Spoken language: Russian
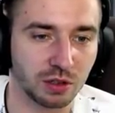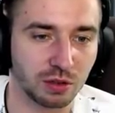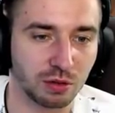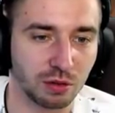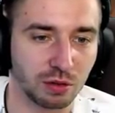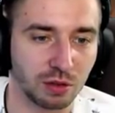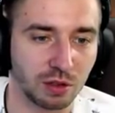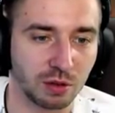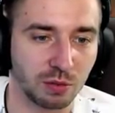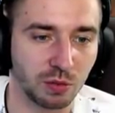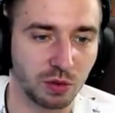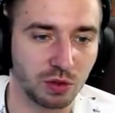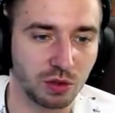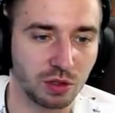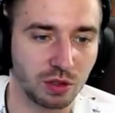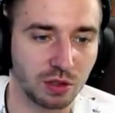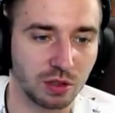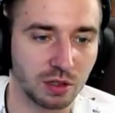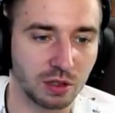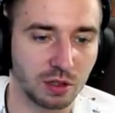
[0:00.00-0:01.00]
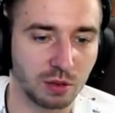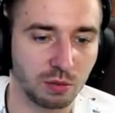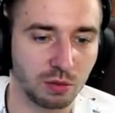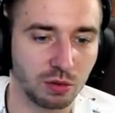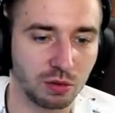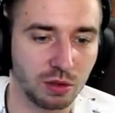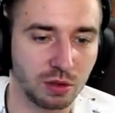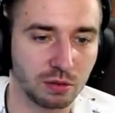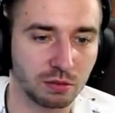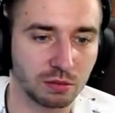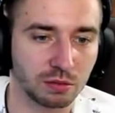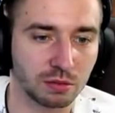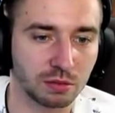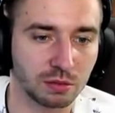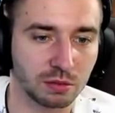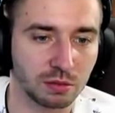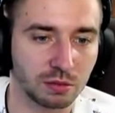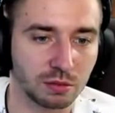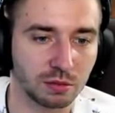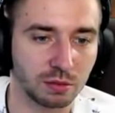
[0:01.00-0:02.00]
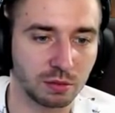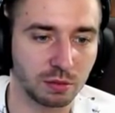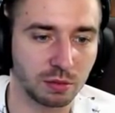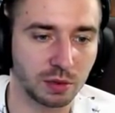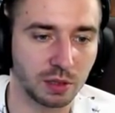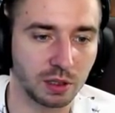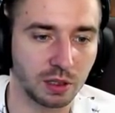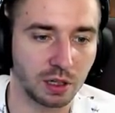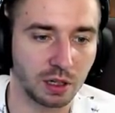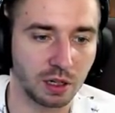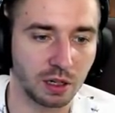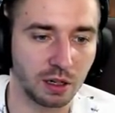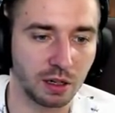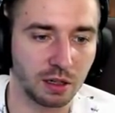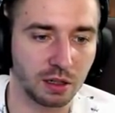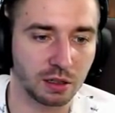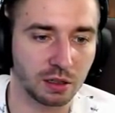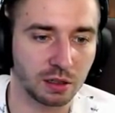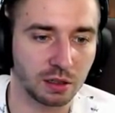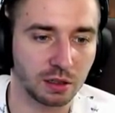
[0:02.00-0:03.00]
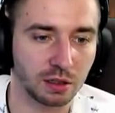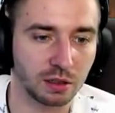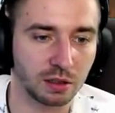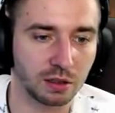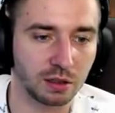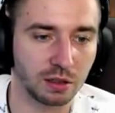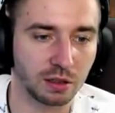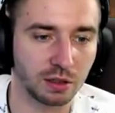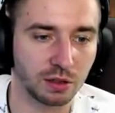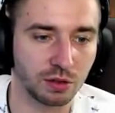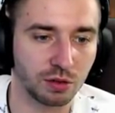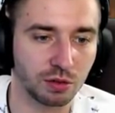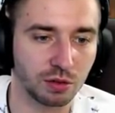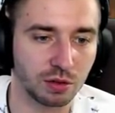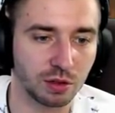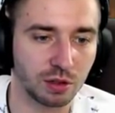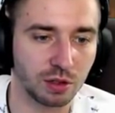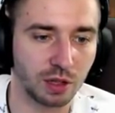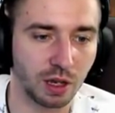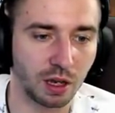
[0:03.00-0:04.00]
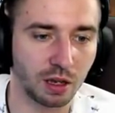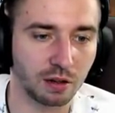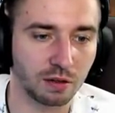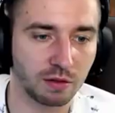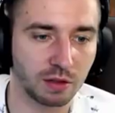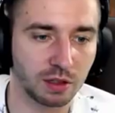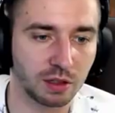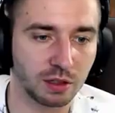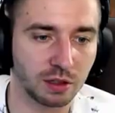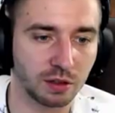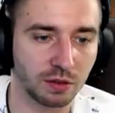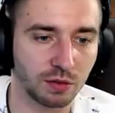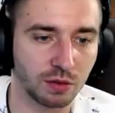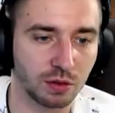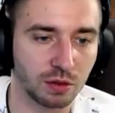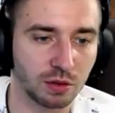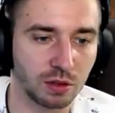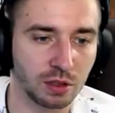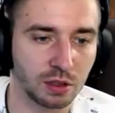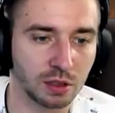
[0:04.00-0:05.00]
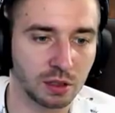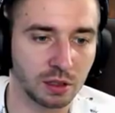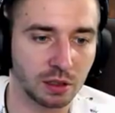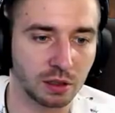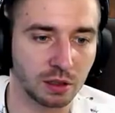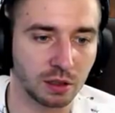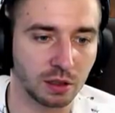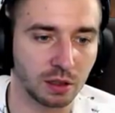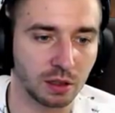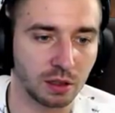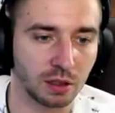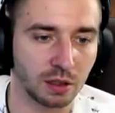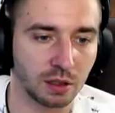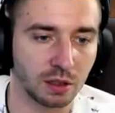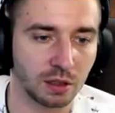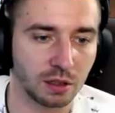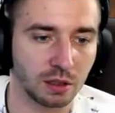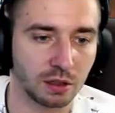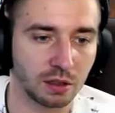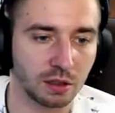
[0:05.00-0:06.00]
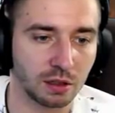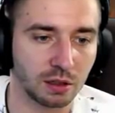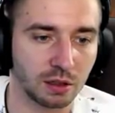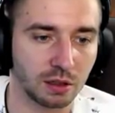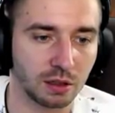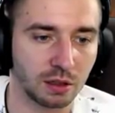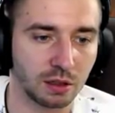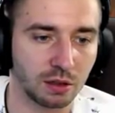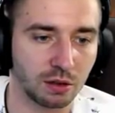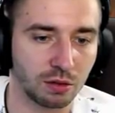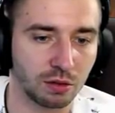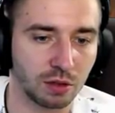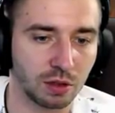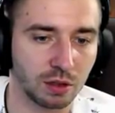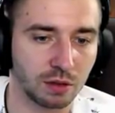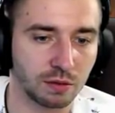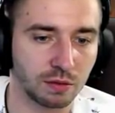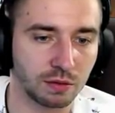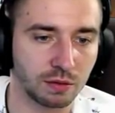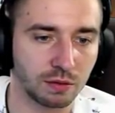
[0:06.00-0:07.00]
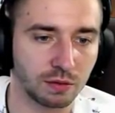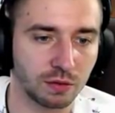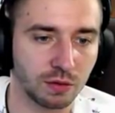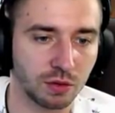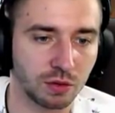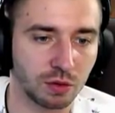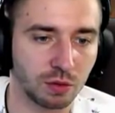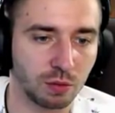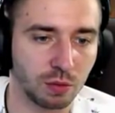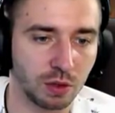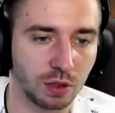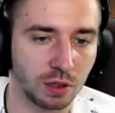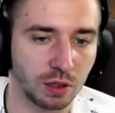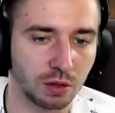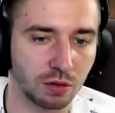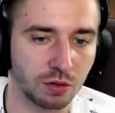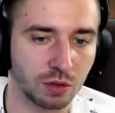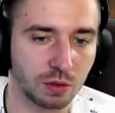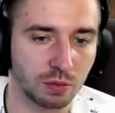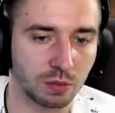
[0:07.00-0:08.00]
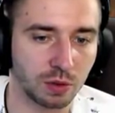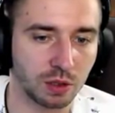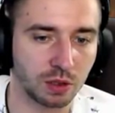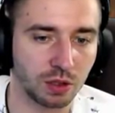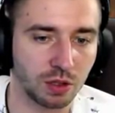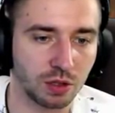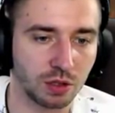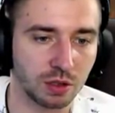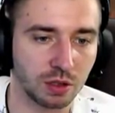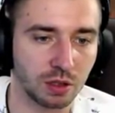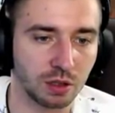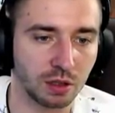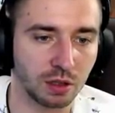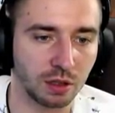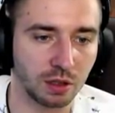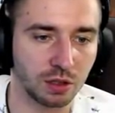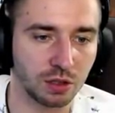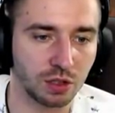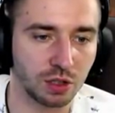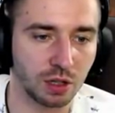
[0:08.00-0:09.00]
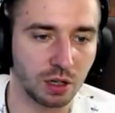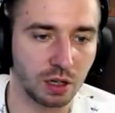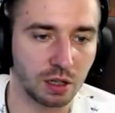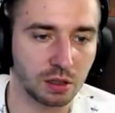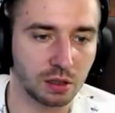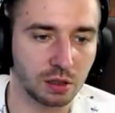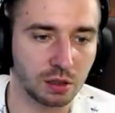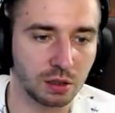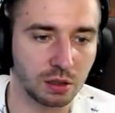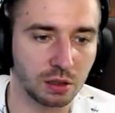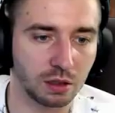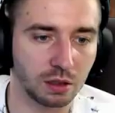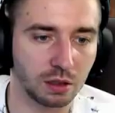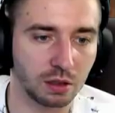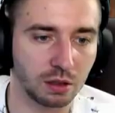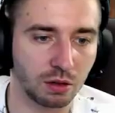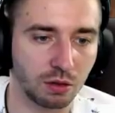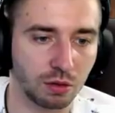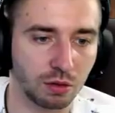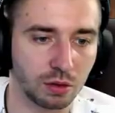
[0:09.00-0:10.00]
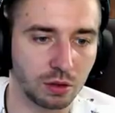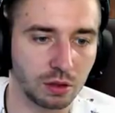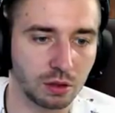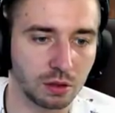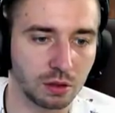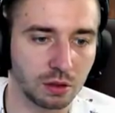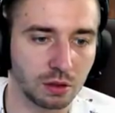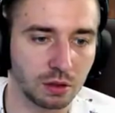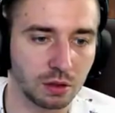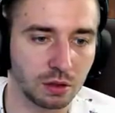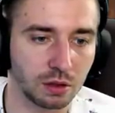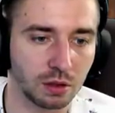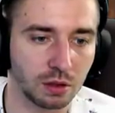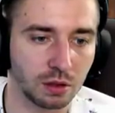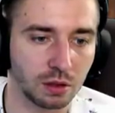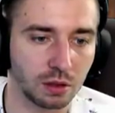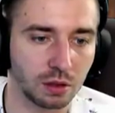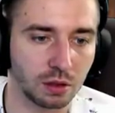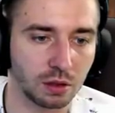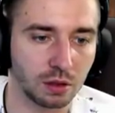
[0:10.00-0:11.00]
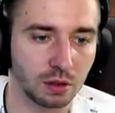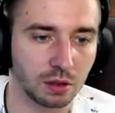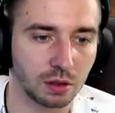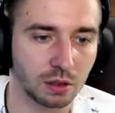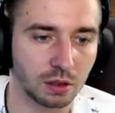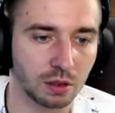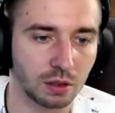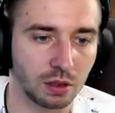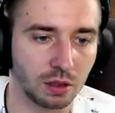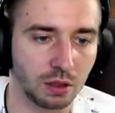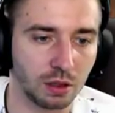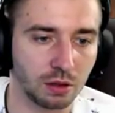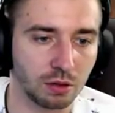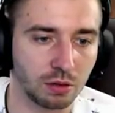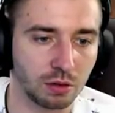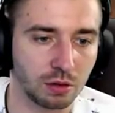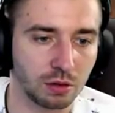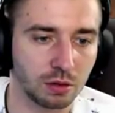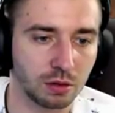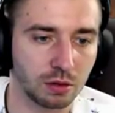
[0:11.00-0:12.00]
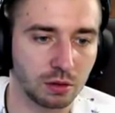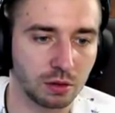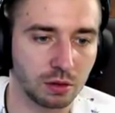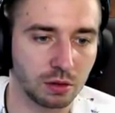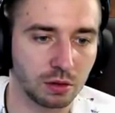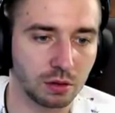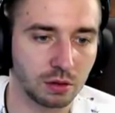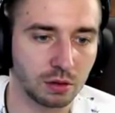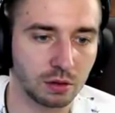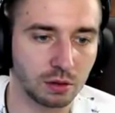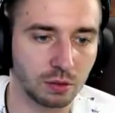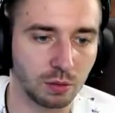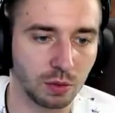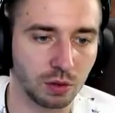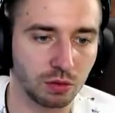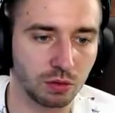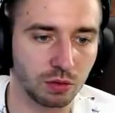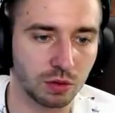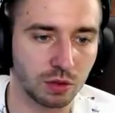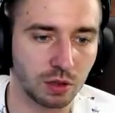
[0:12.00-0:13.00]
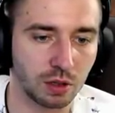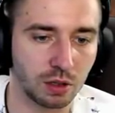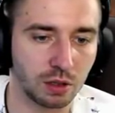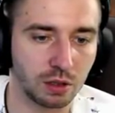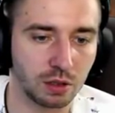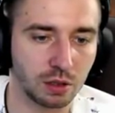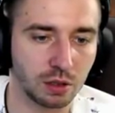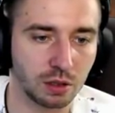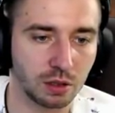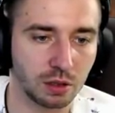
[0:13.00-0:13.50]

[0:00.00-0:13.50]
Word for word: долго мучиться не будем. Поехали, не хочу затягивать это все дело. Э, героев судьбы я уже практически докачал. Э, Ронин, Рино. Могу слить